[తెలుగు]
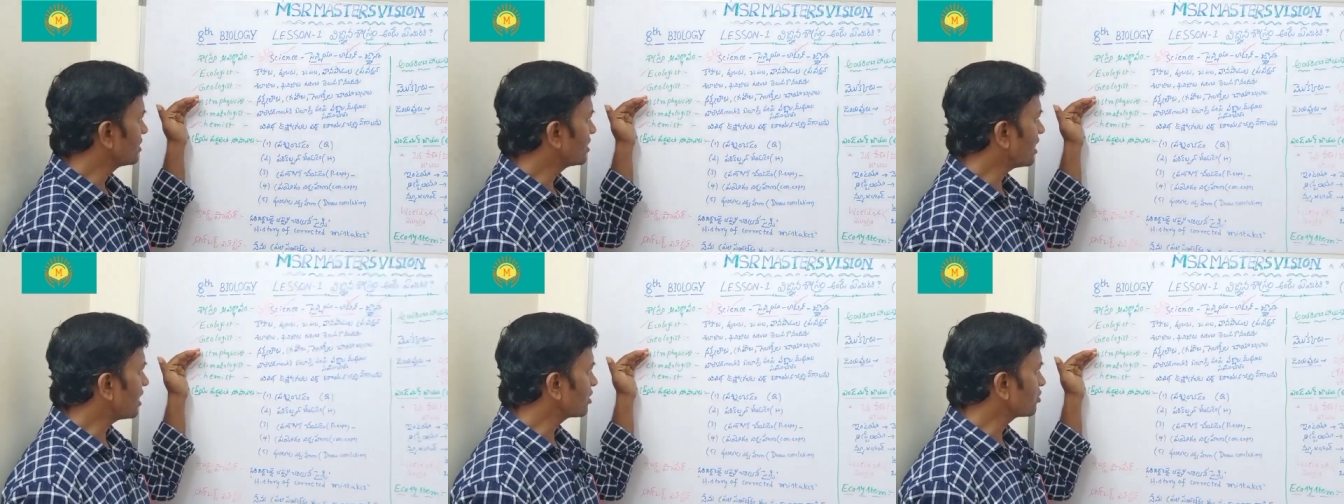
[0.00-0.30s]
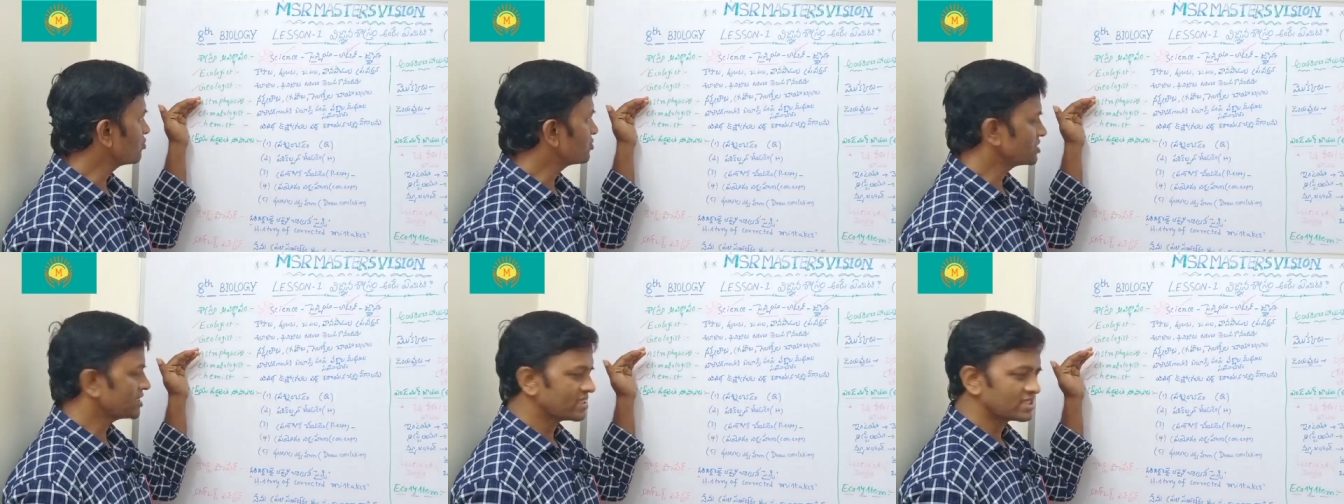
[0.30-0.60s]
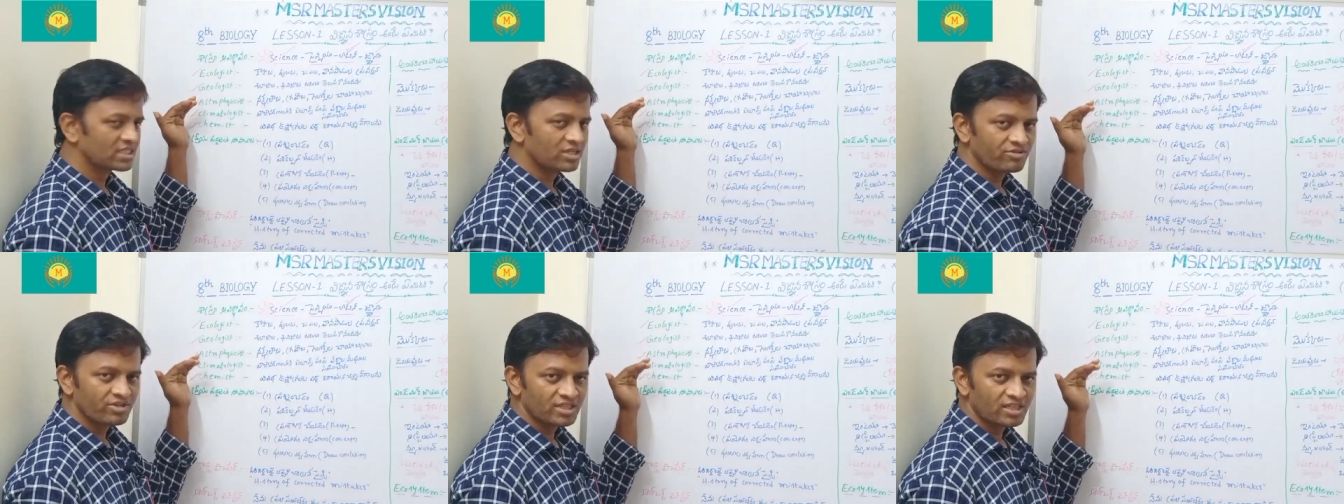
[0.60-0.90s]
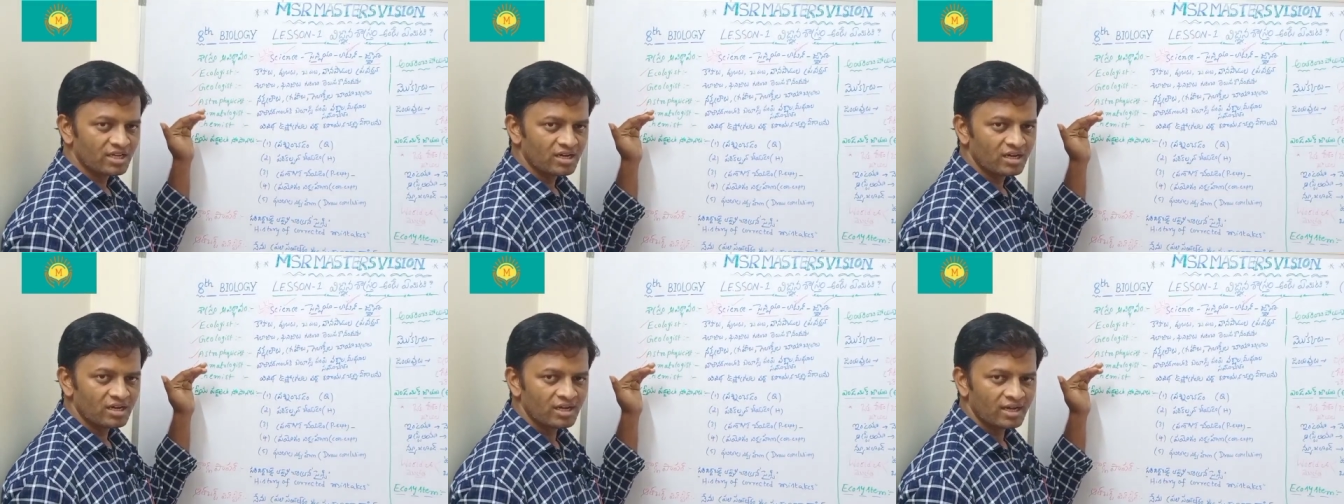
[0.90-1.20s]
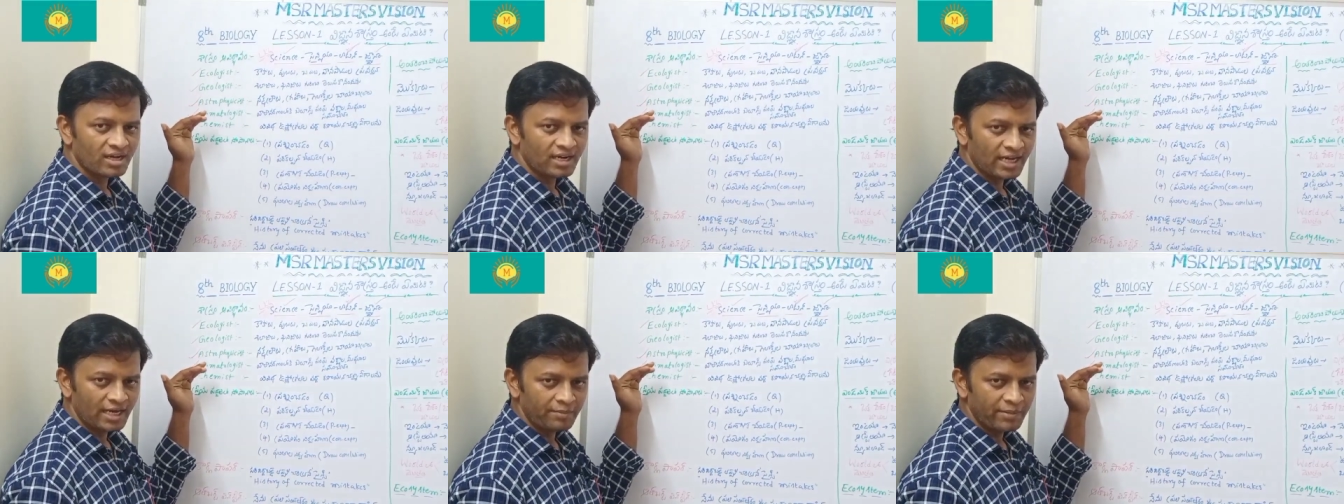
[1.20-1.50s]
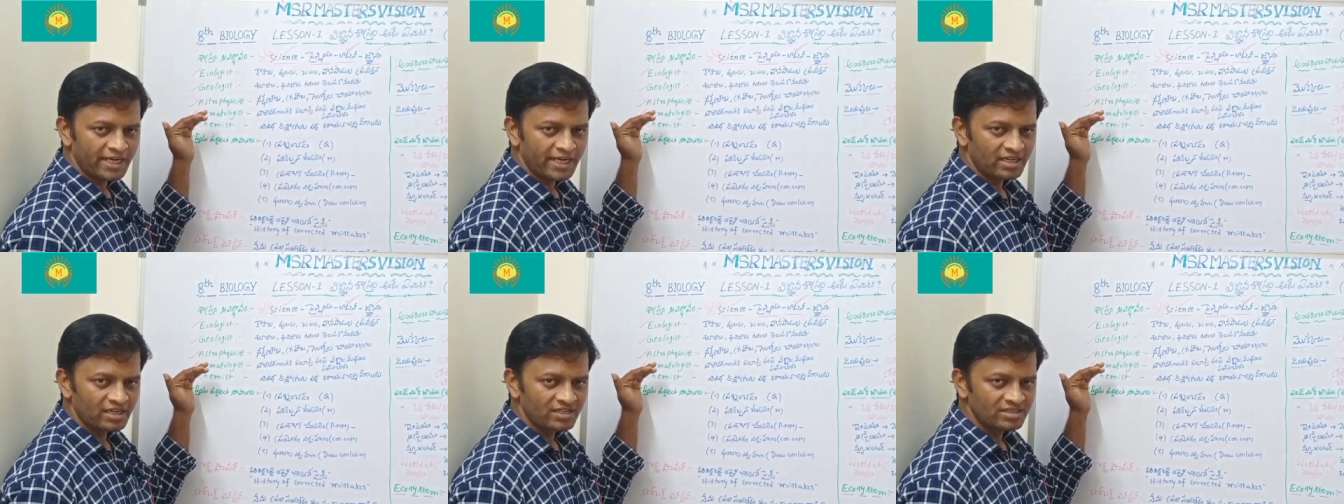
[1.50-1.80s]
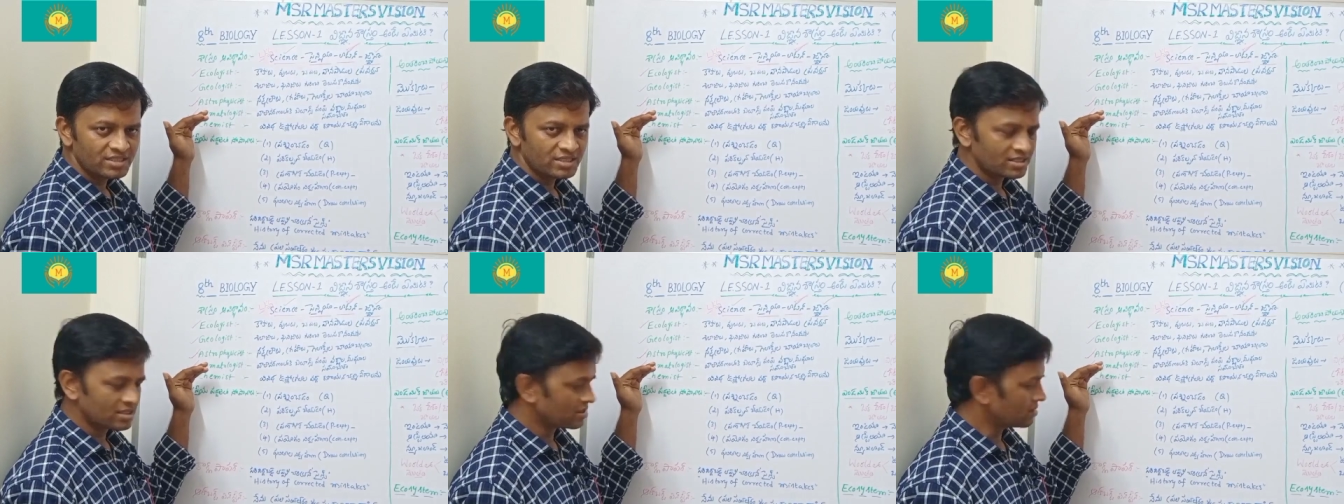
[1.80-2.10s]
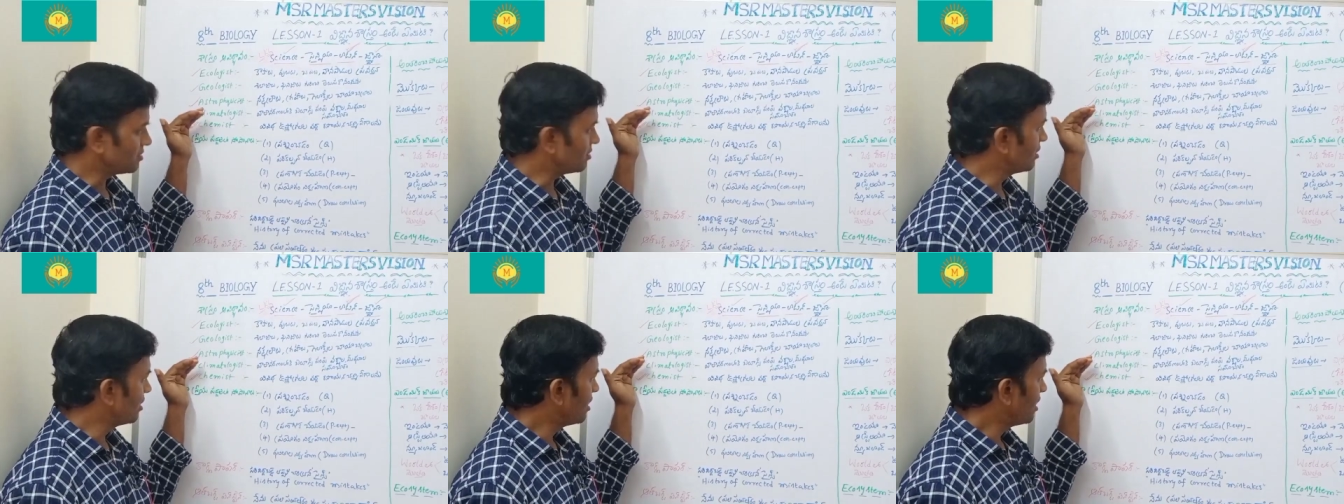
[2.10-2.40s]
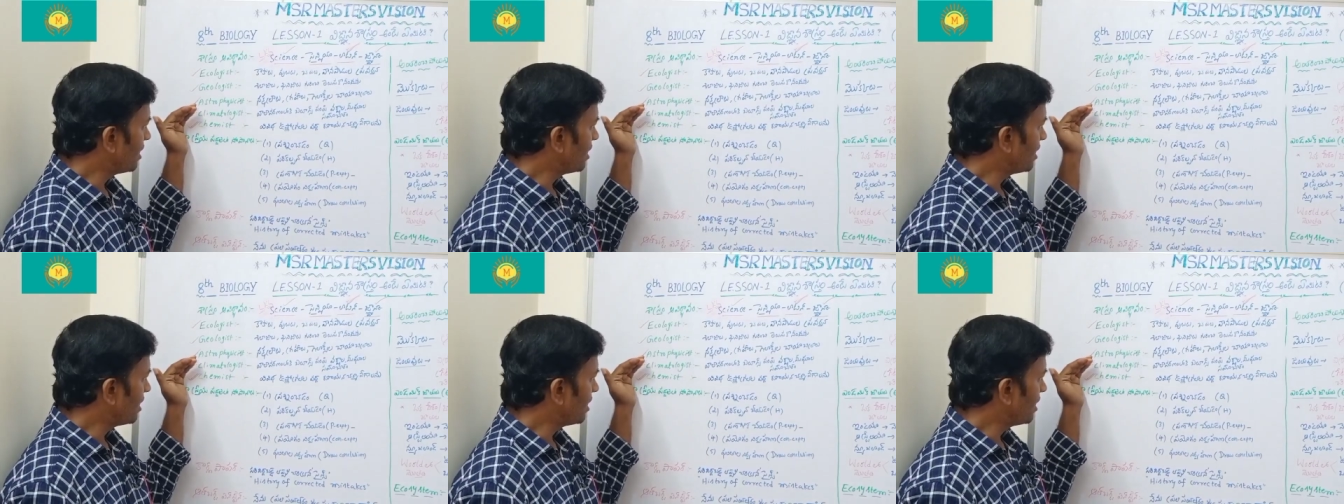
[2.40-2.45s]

నాలుగవ శాస్త్రవేత్త క్లైమాటలజిస్ట్